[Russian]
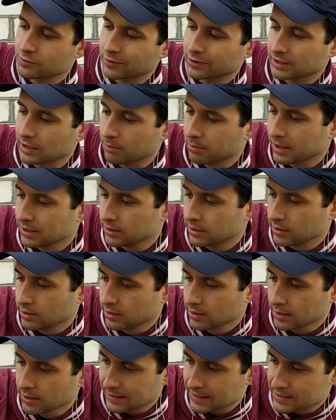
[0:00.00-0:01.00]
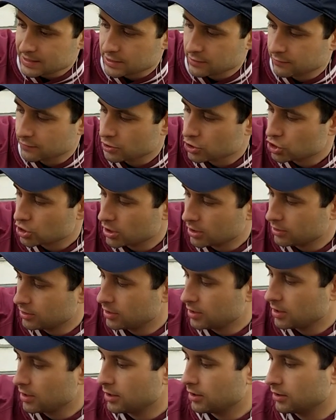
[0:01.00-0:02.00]
ее называют лопатой. Она
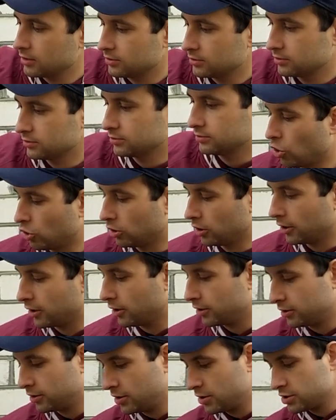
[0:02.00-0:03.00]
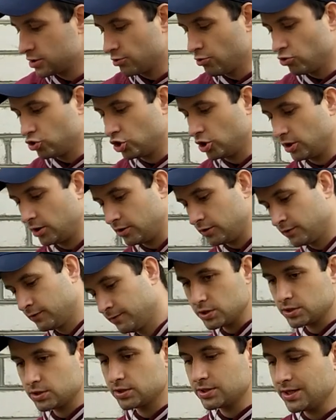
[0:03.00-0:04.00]
совершенно голая, излючая.
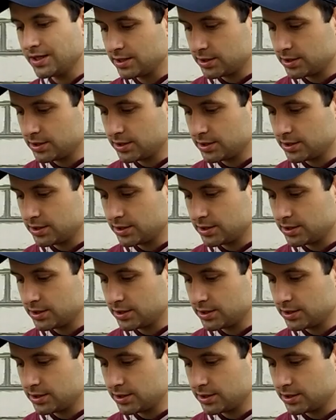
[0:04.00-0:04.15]
То есть